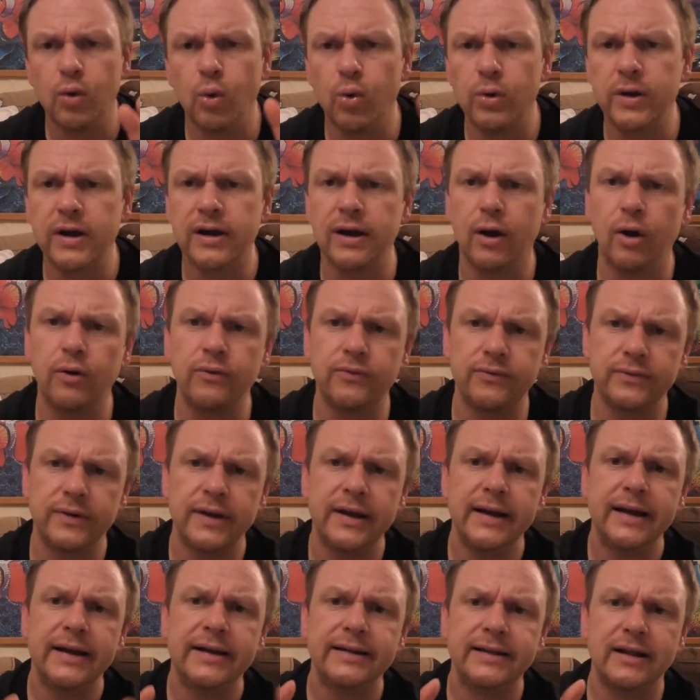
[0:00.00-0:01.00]
hochgelaufen,
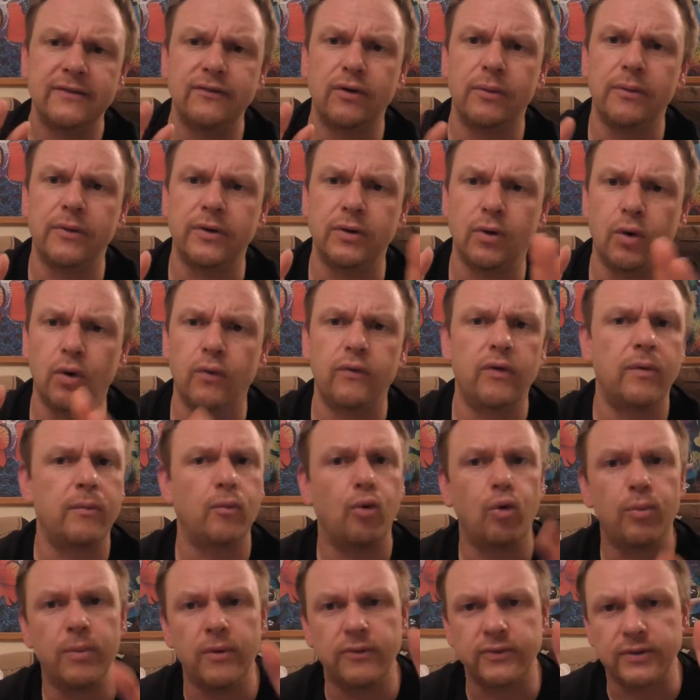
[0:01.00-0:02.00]
dann waren wir da
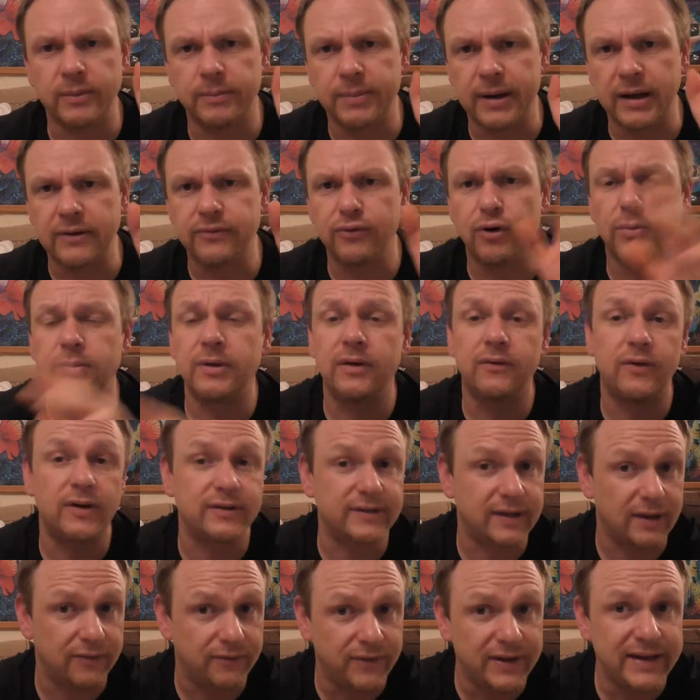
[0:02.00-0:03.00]
oben auf der Plattform, da war
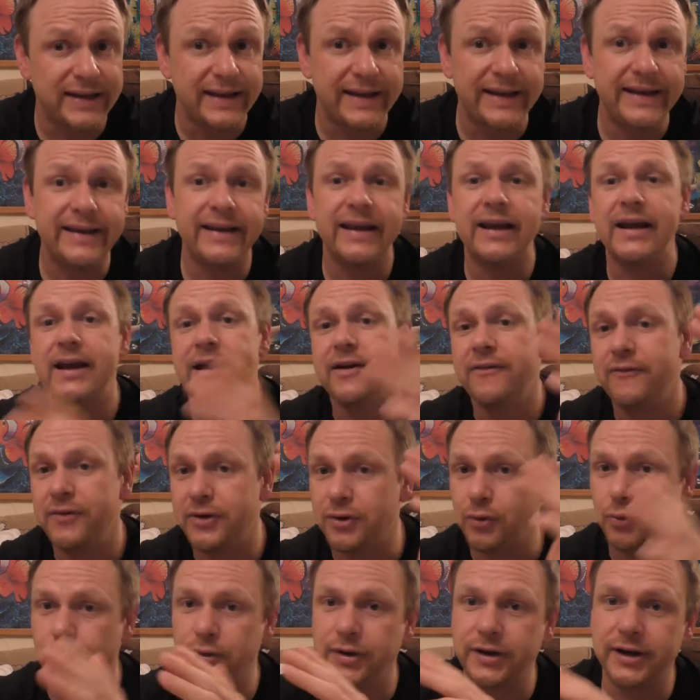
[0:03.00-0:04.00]
es sehr windig,
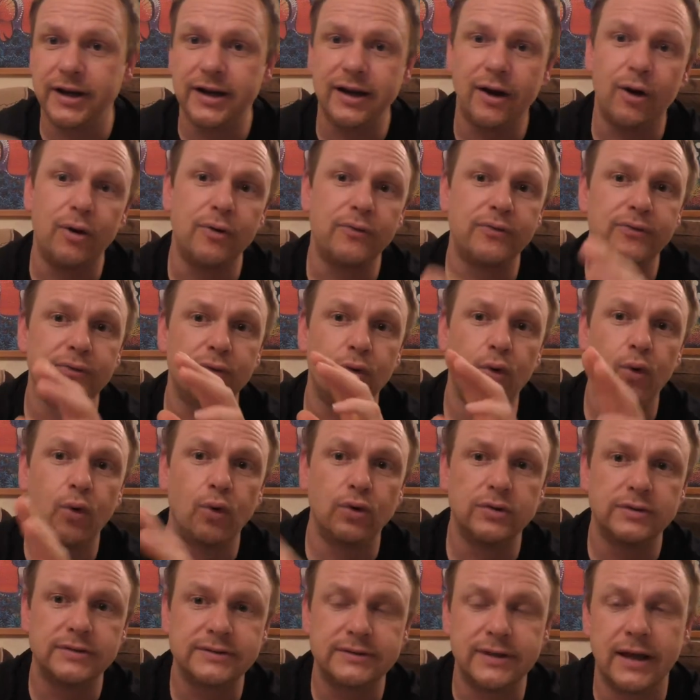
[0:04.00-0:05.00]
wieder runtergelaufen
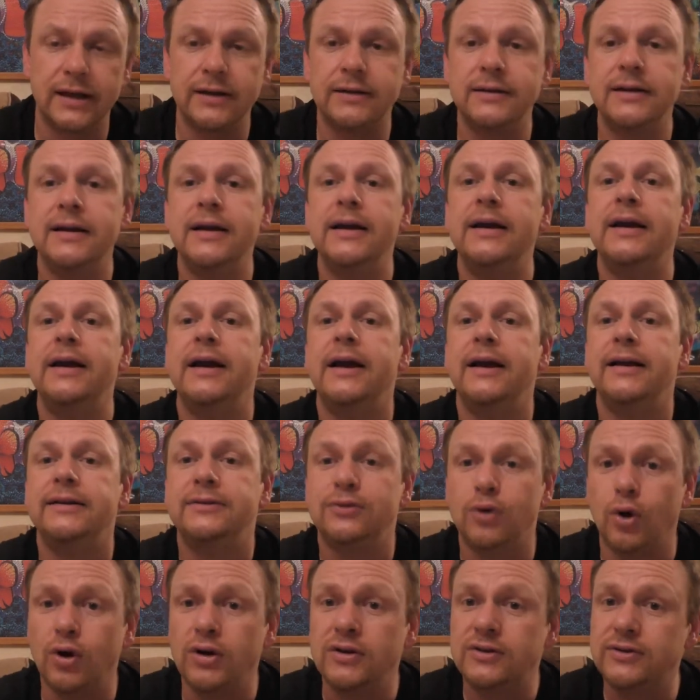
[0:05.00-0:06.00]
und dann
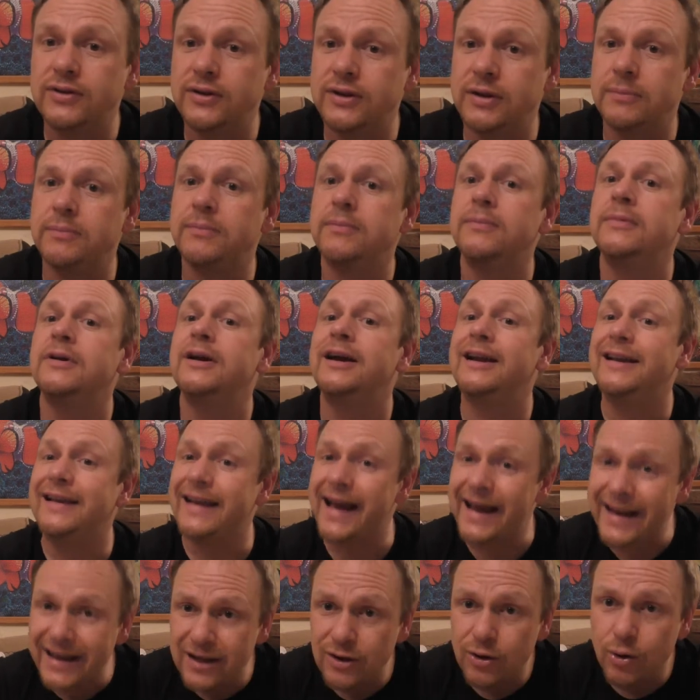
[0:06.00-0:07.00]
noch zu dem
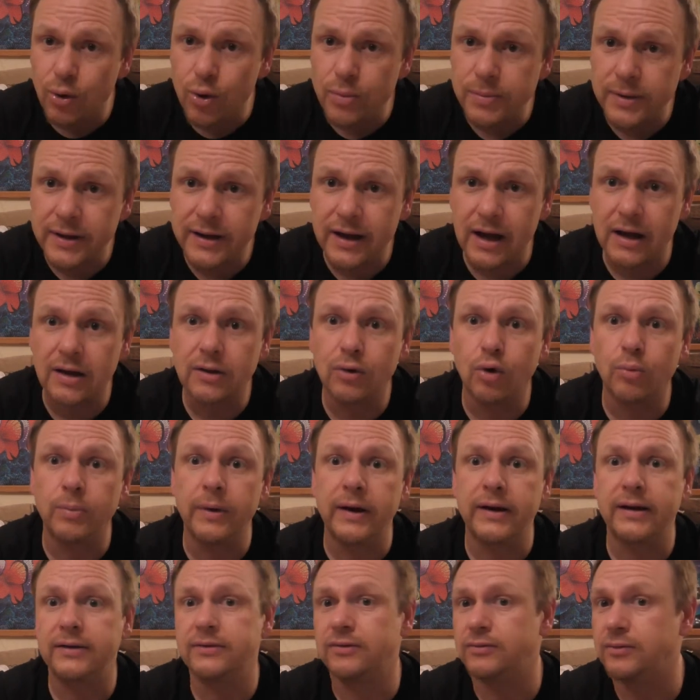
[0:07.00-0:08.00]
kleinen Kulm
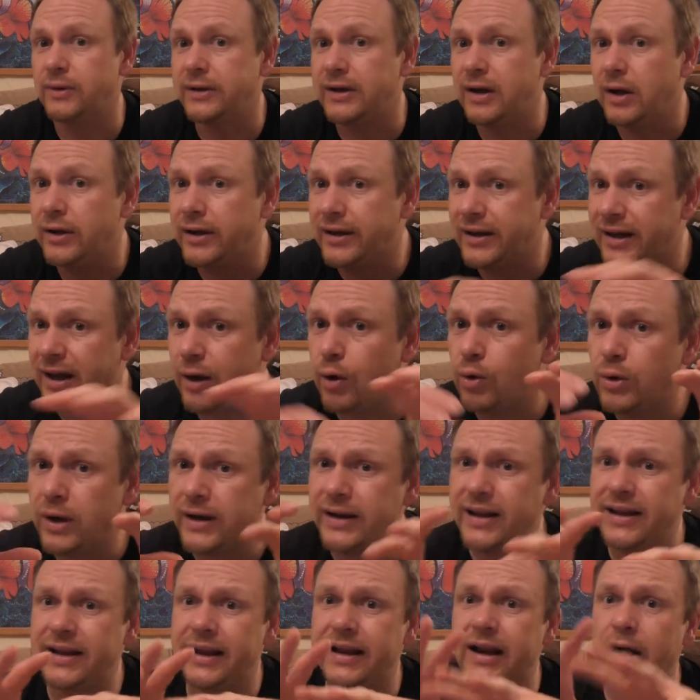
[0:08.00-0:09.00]
gegangen, es war ja auch
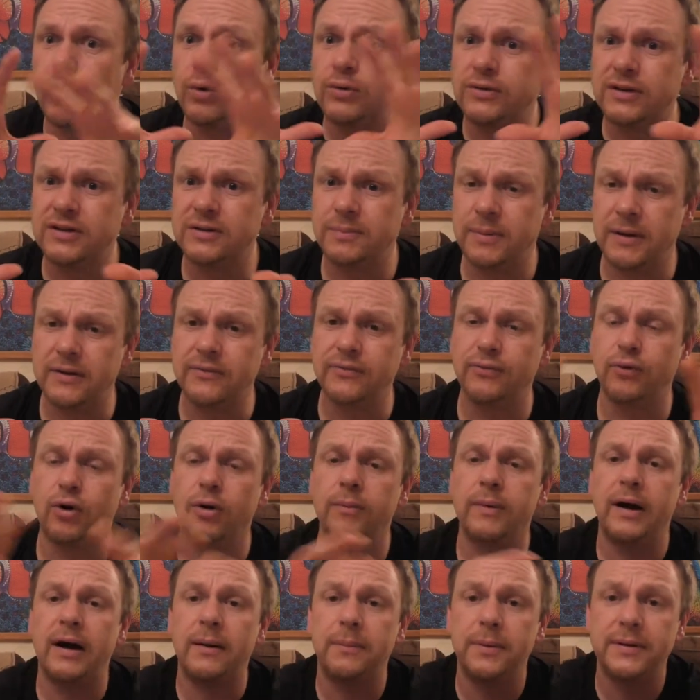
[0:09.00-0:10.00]
eine kleine
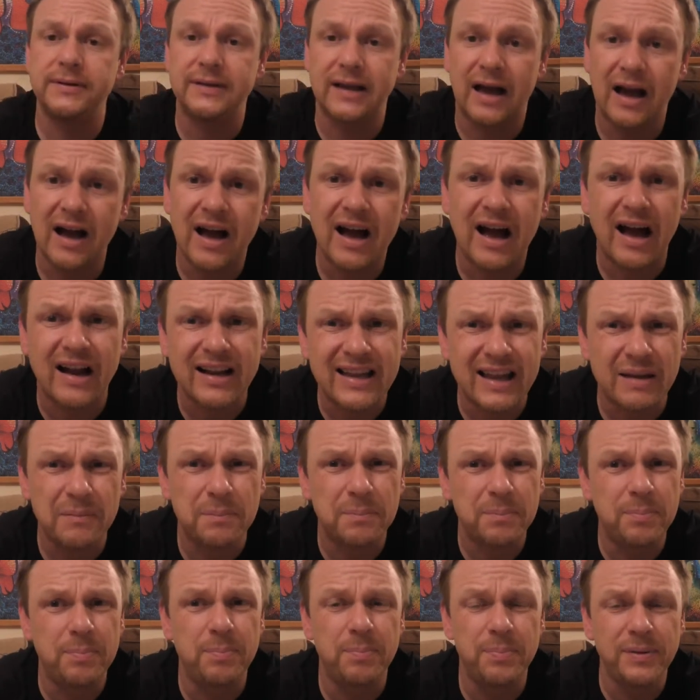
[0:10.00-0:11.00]
Aussichtsplattform, aber da hatte ich
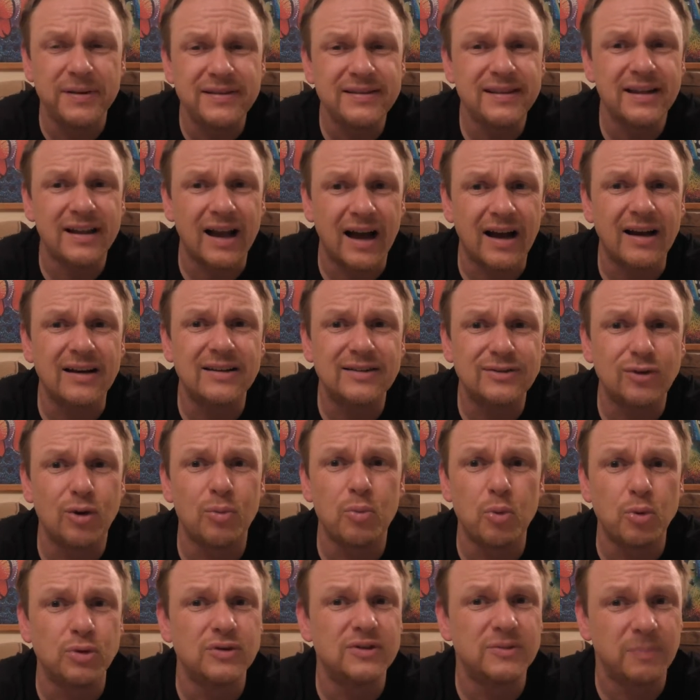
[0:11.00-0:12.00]
ein bisschen Angst
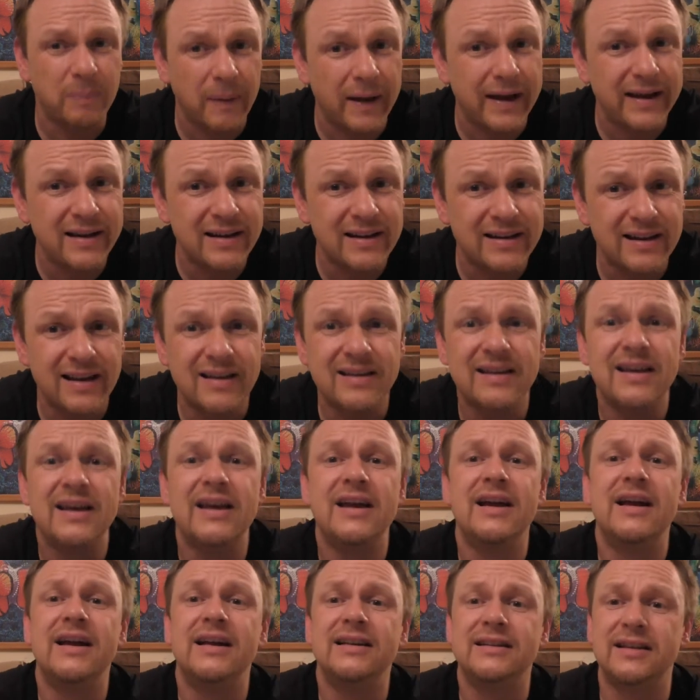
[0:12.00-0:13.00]
um uns beide, denn
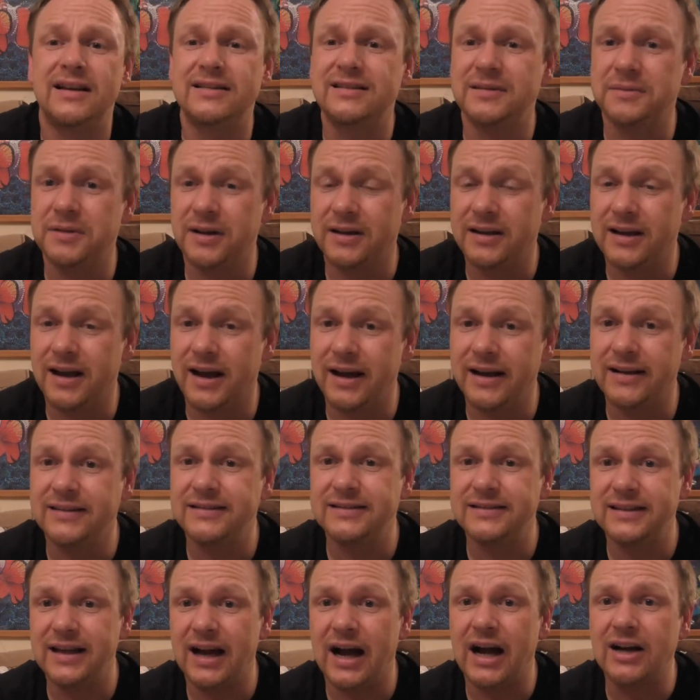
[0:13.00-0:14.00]
da sind wir dann
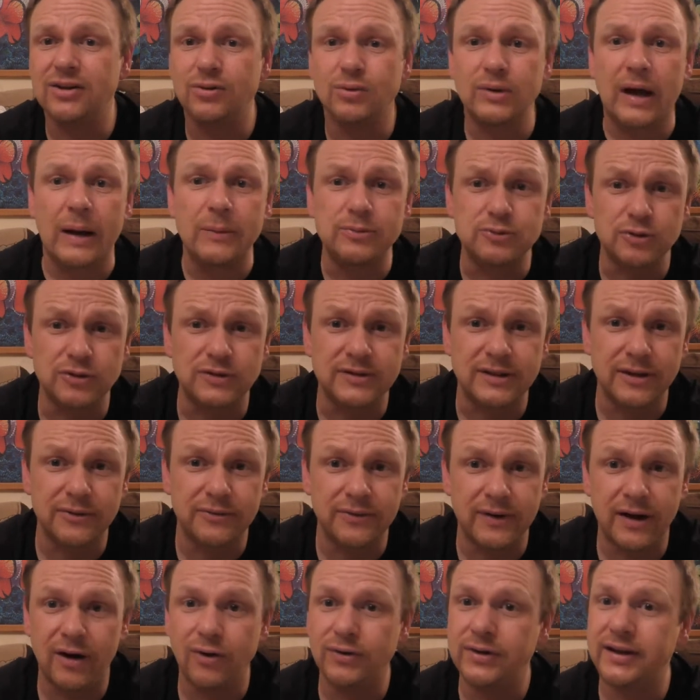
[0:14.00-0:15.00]
geheißen, ja Achtung,
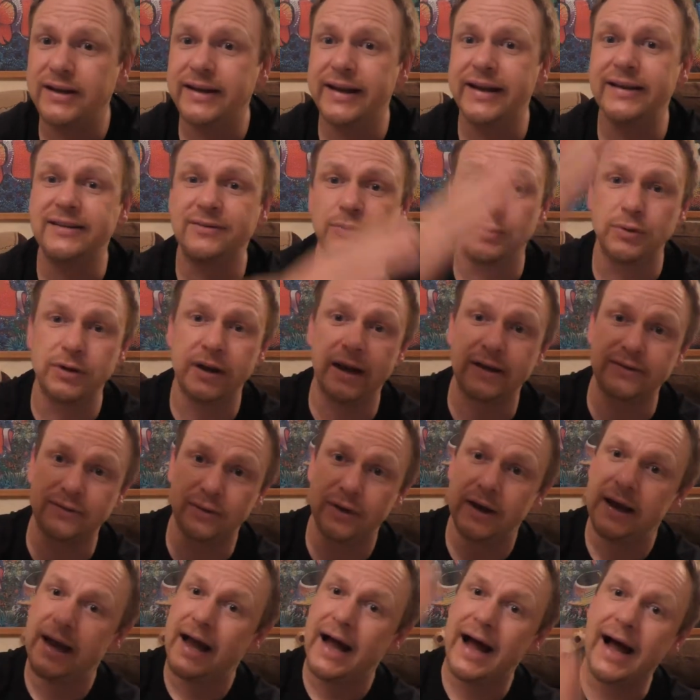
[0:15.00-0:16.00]
Absturzgefahr und hier ging es wirklich
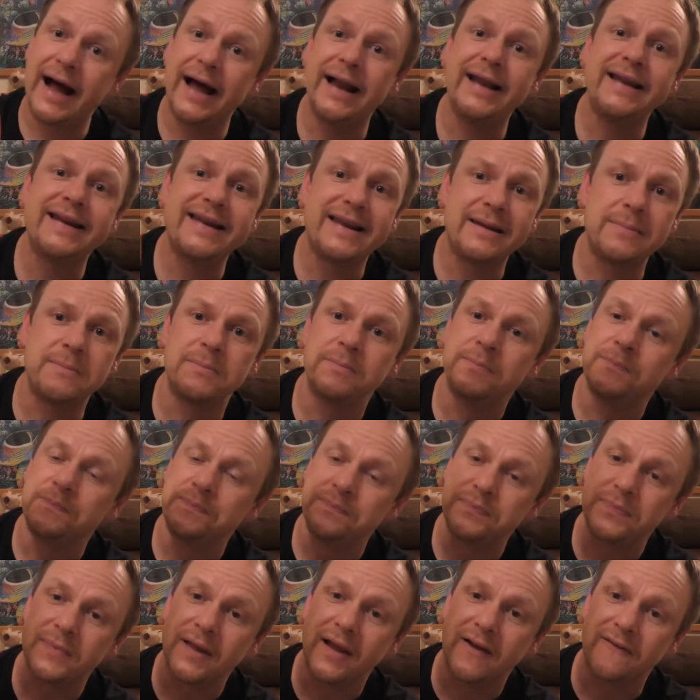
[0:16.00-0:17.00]
also an dem
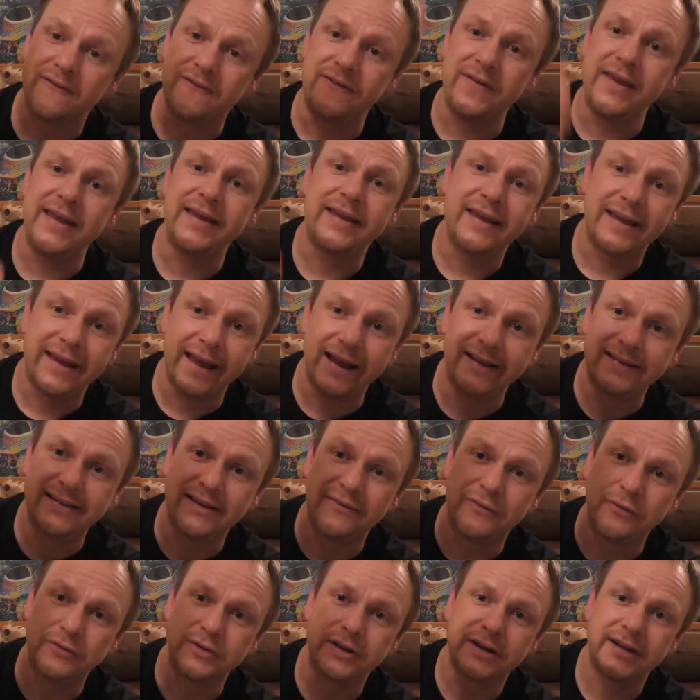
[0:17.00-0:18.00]
Weg ging es
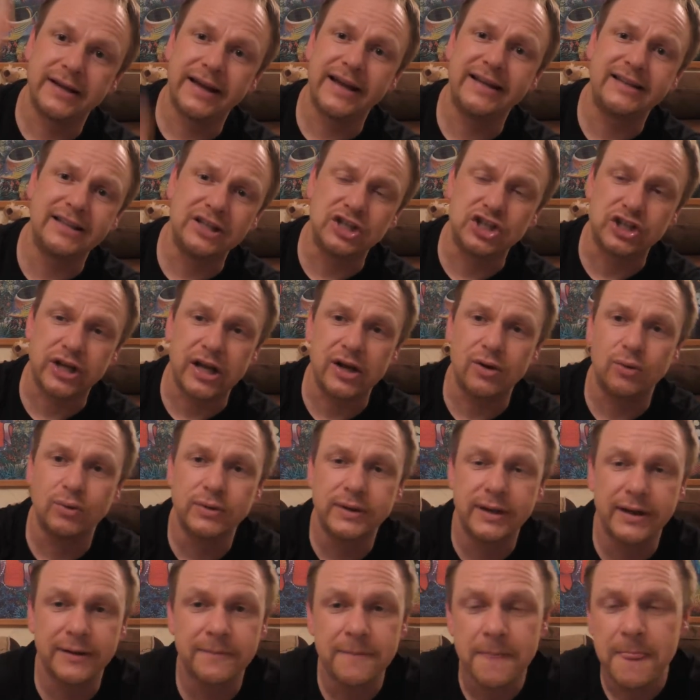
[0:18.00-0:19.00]
ja wirklich richtig steil
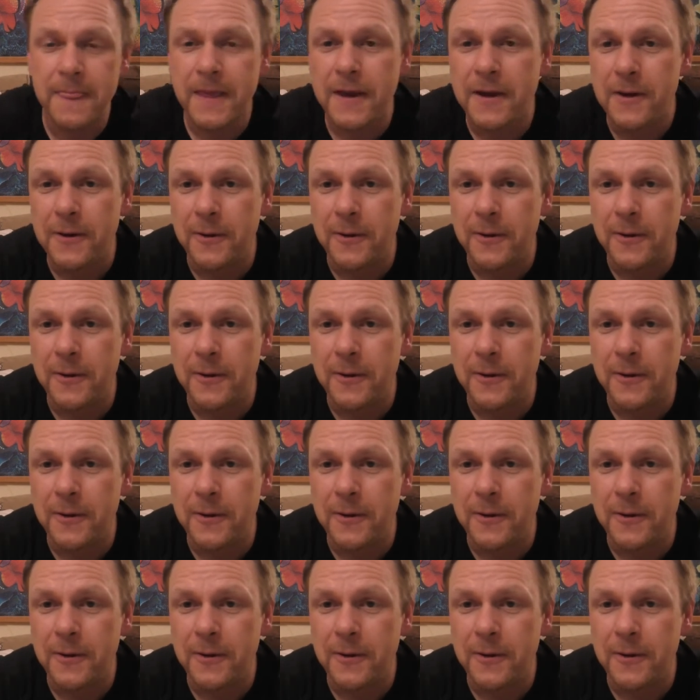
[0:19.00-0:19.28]
runter.